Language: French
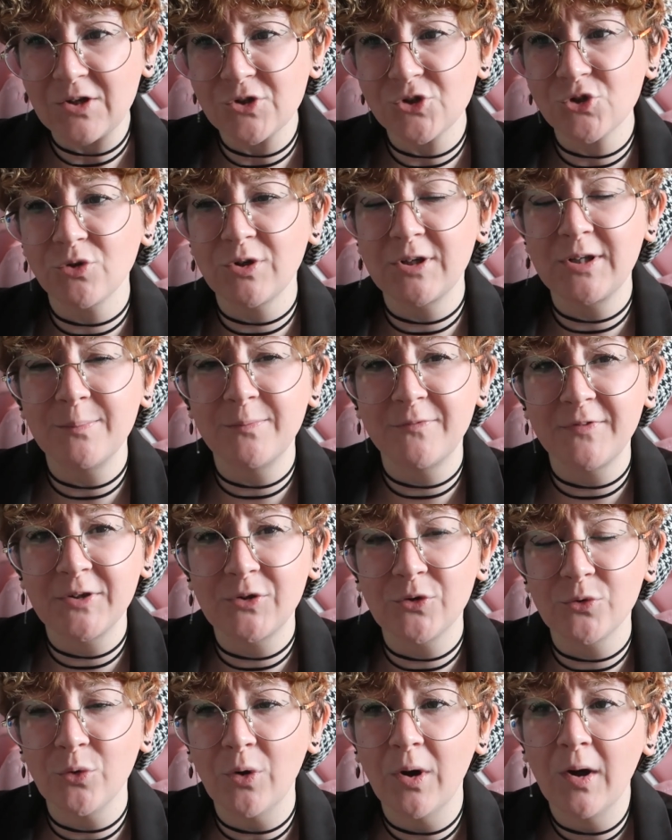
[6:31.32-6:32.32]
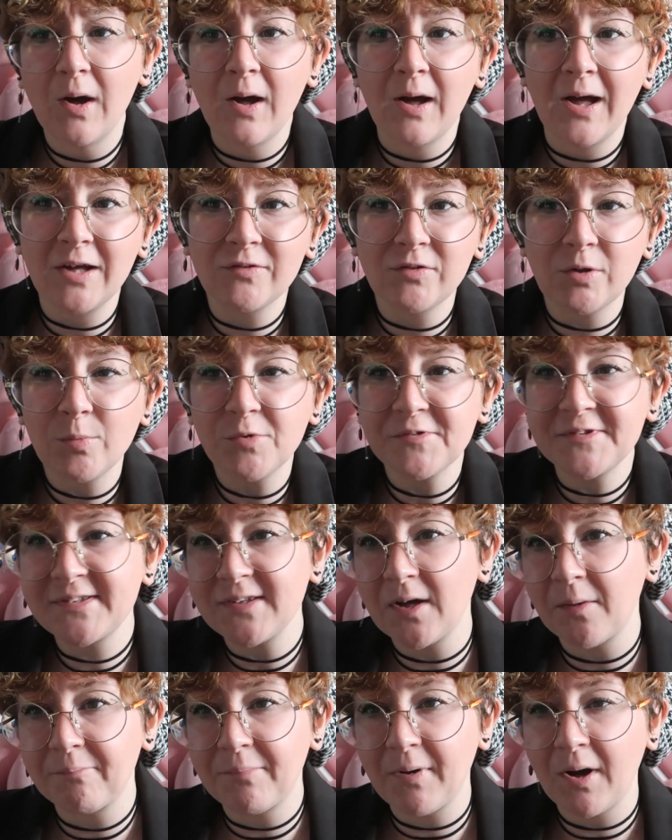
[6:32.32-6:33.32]
Ce clip vidéo est vraiment
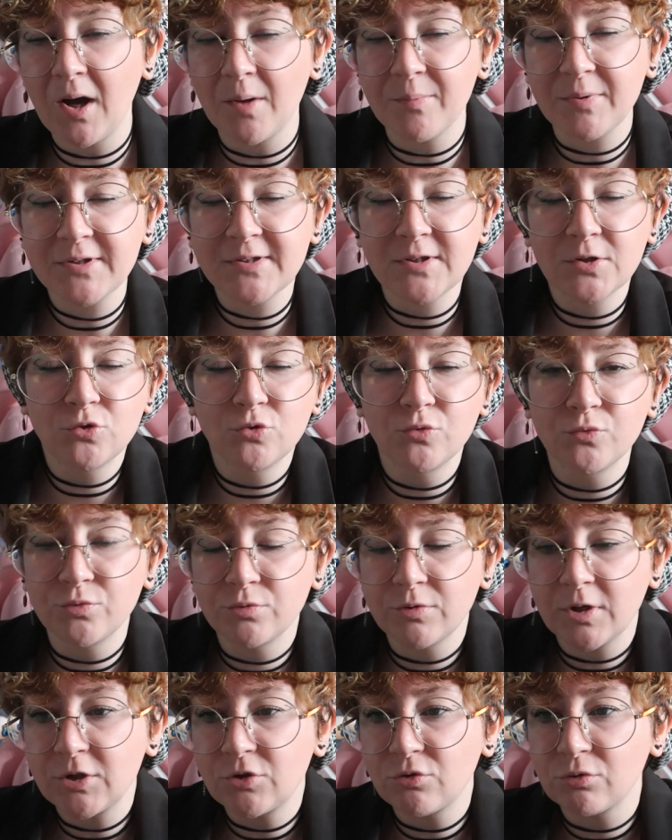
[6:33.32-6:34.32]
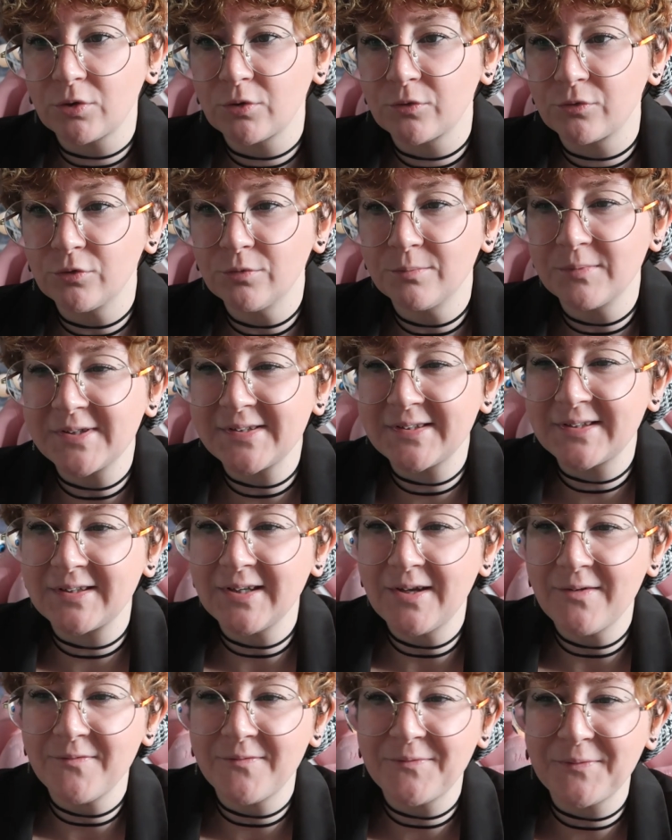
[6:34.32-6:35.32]
sympa, après c'est du vu et du revu, mais ce
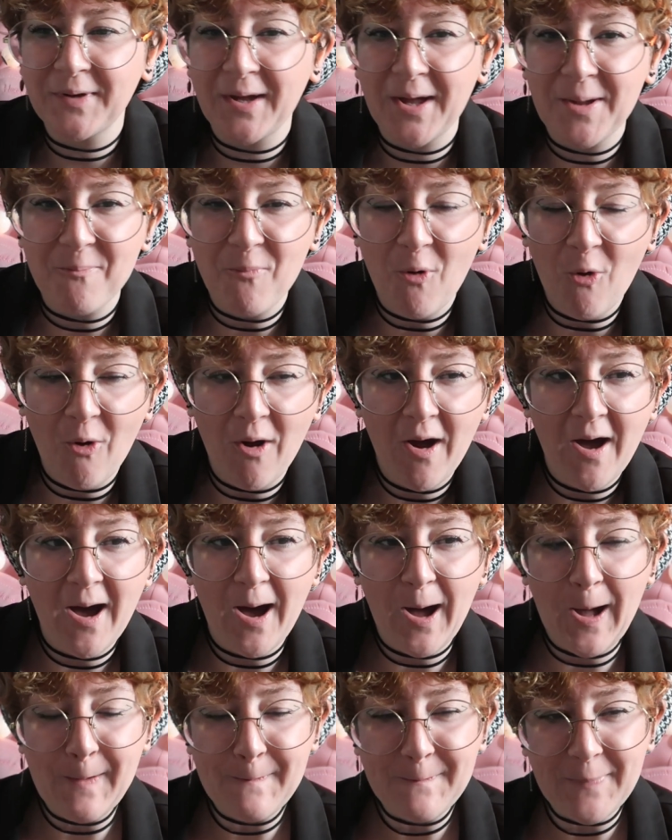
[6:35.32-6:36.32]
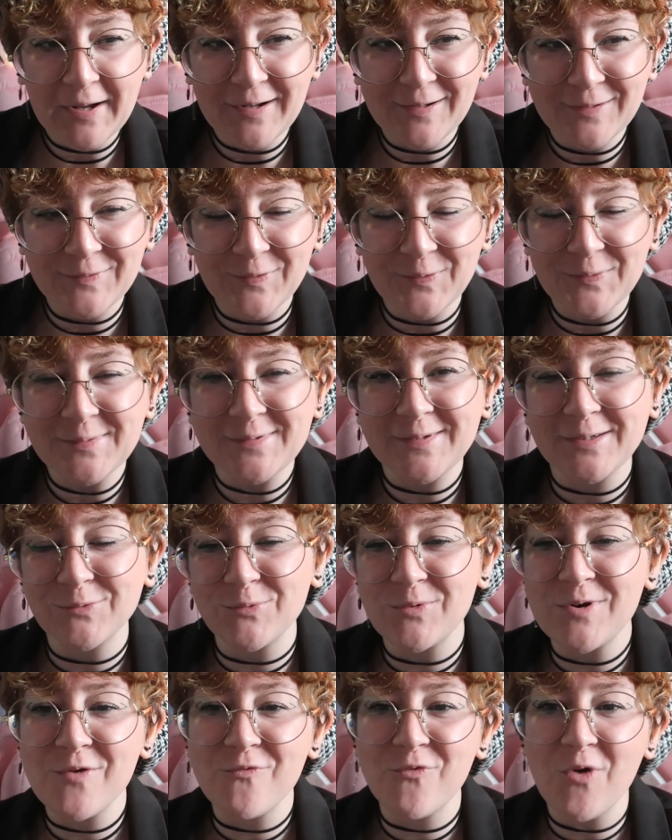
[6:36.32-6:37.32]
qui est vraiment impactant c'est
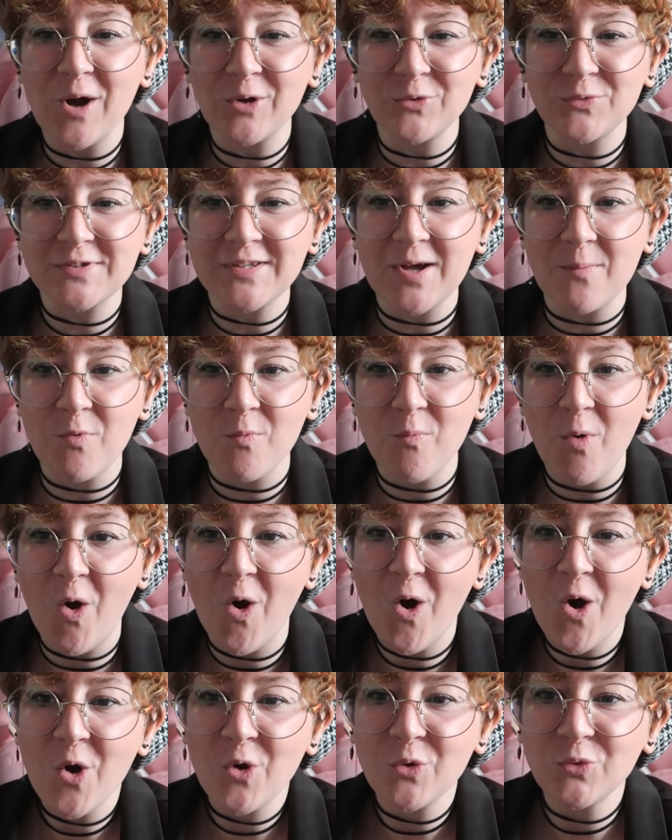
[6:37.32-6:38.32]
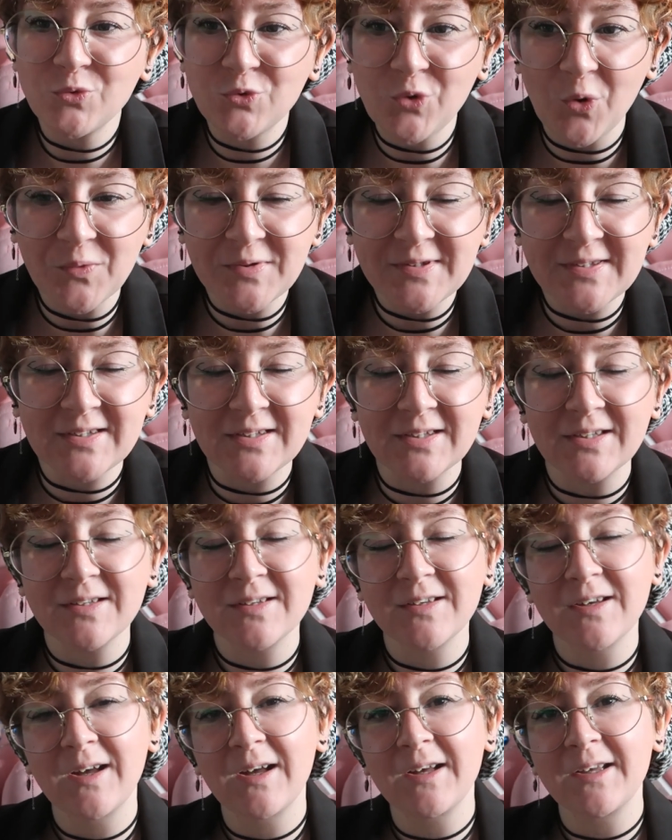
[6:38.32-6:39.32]
de les voir tout simplement danser
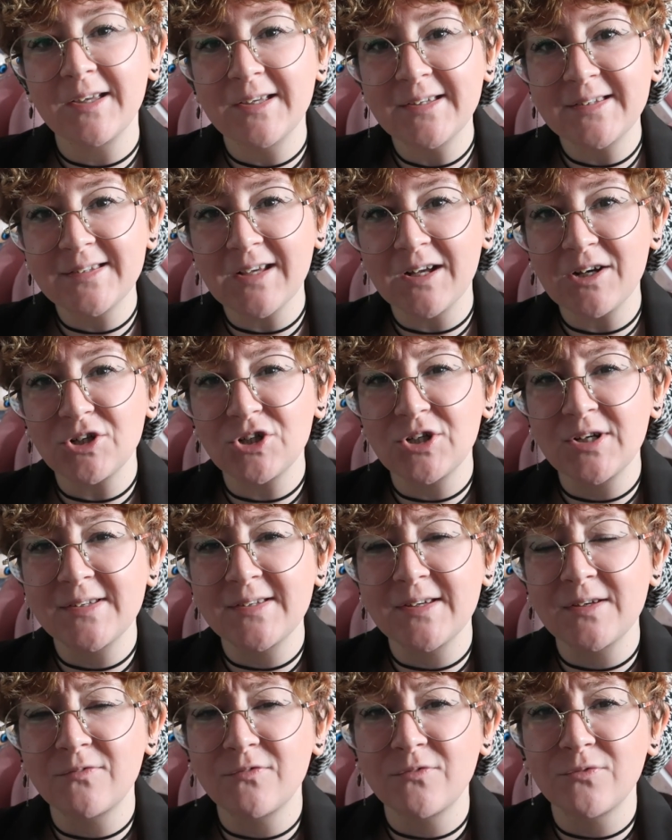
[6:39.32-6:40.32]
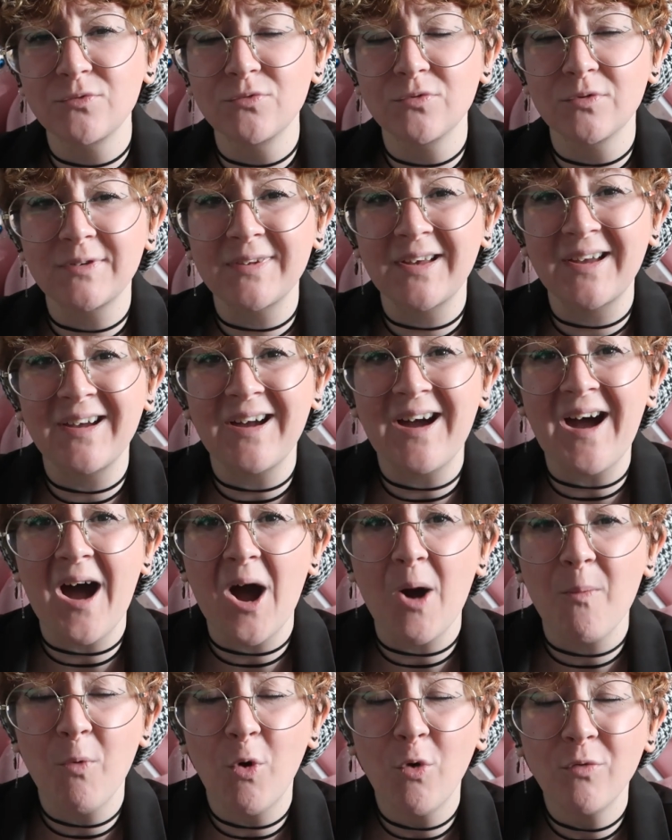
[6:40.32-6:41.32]
et ça je les ai vus très
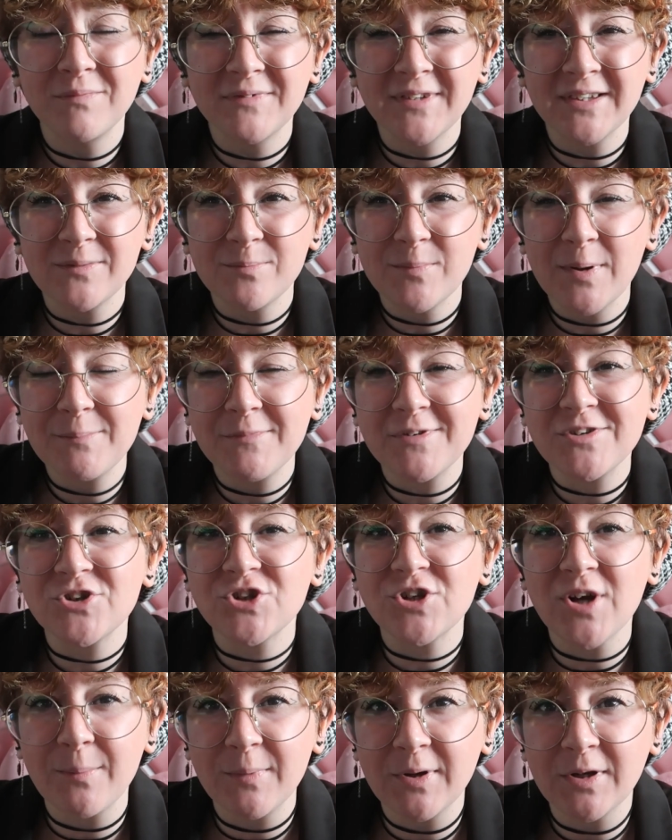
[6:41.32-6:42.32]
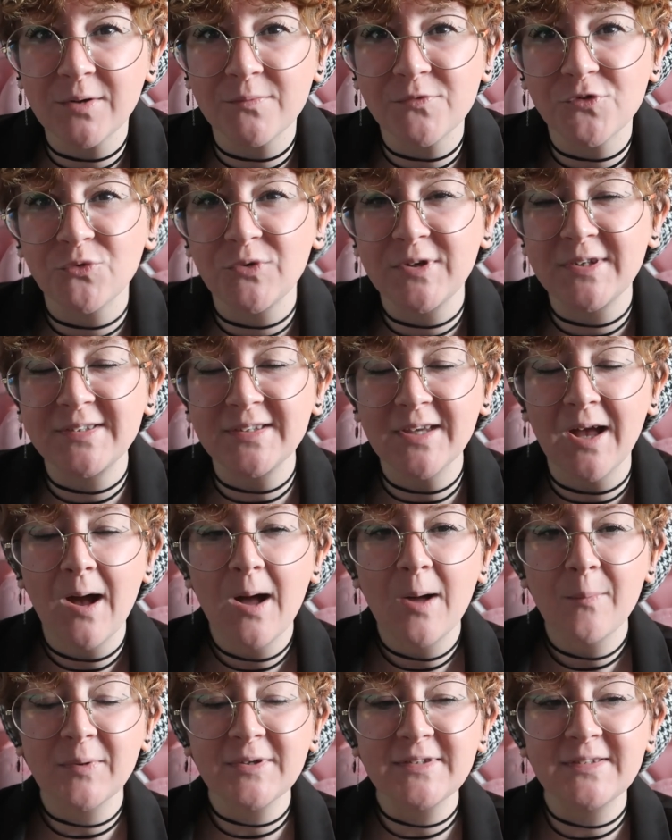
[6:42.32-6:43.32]
rarement ou peut-être même jamais comme je vous l'ai dit
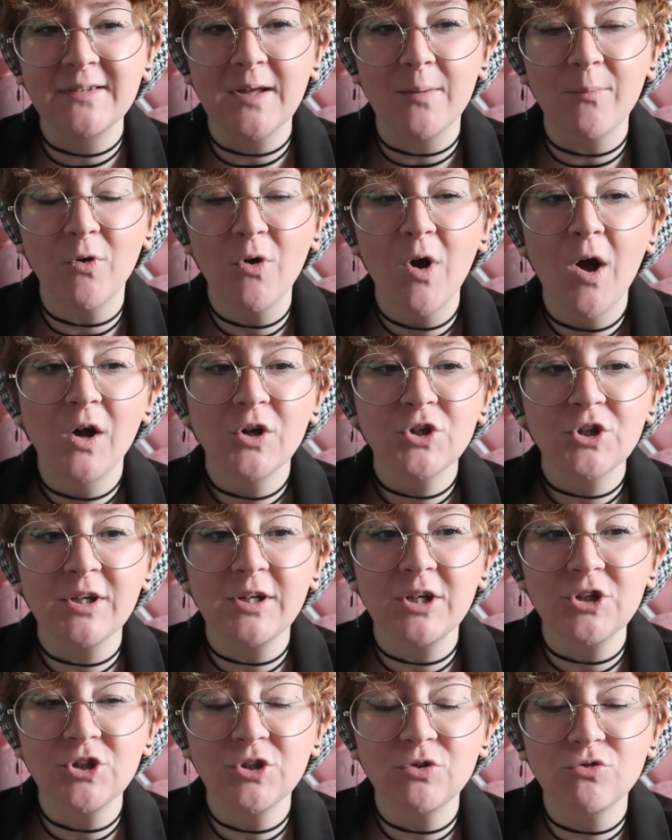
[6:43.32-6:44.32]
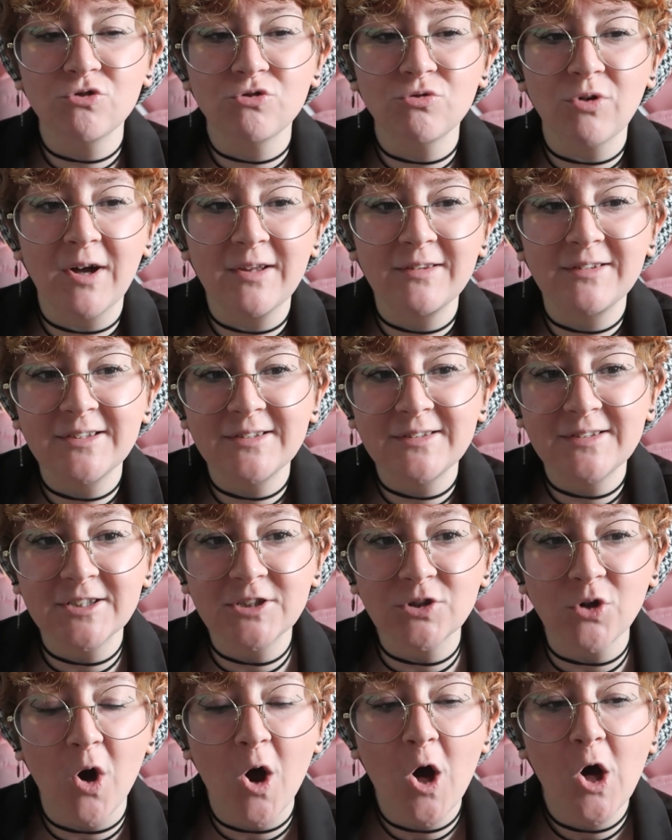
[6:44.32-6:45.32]
précédemment je réagis toujours à des
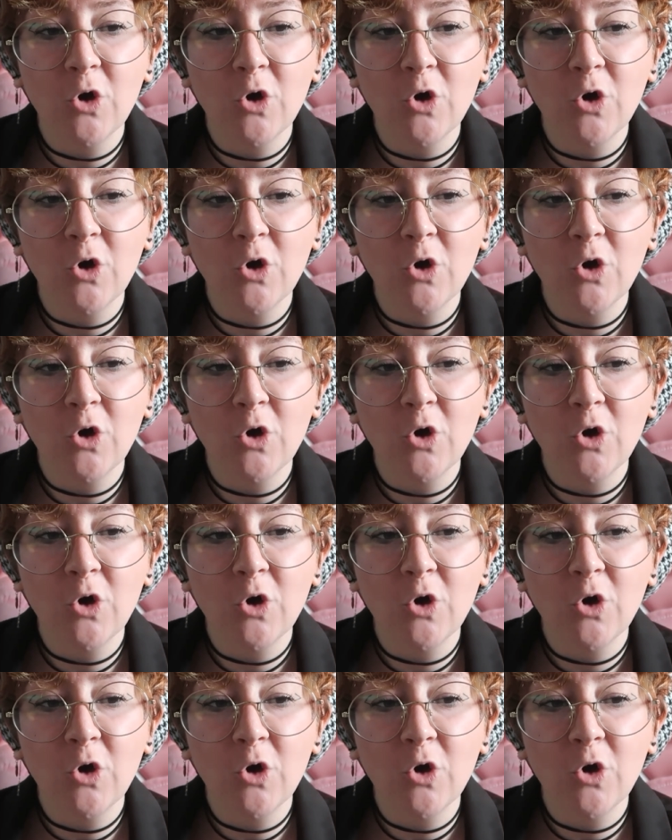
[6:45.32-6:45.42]
titres